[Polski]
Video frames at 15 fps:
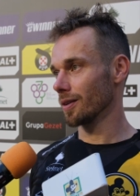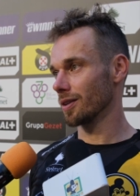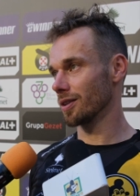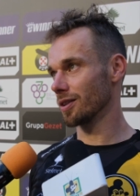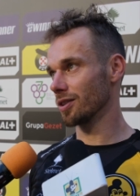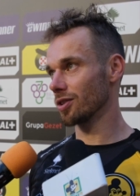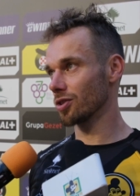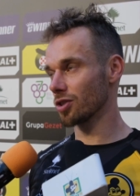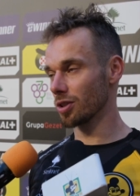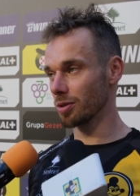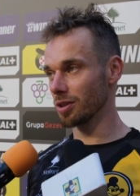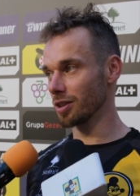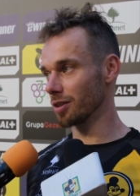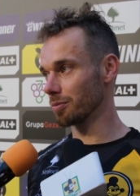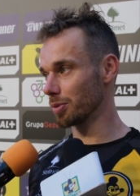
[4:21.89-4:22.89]
Y, że
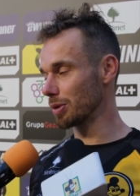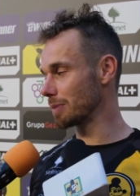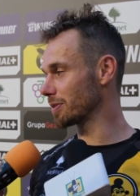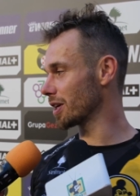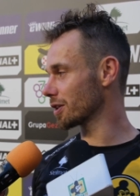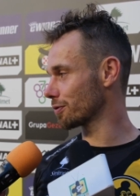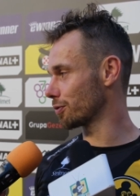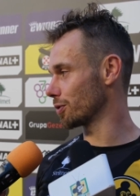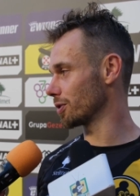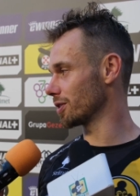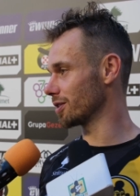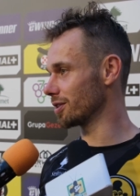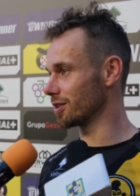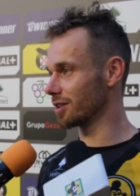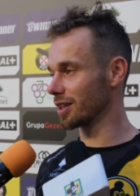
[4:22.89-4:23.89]
byłem nieswój
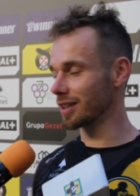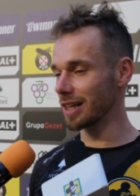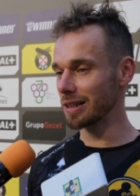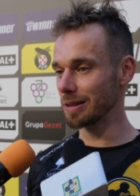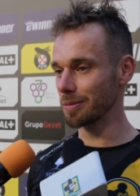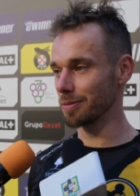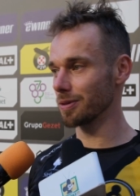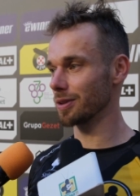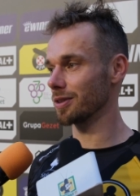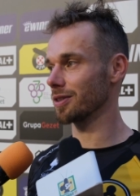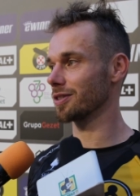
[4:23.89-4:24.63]
i, i nie dałem y,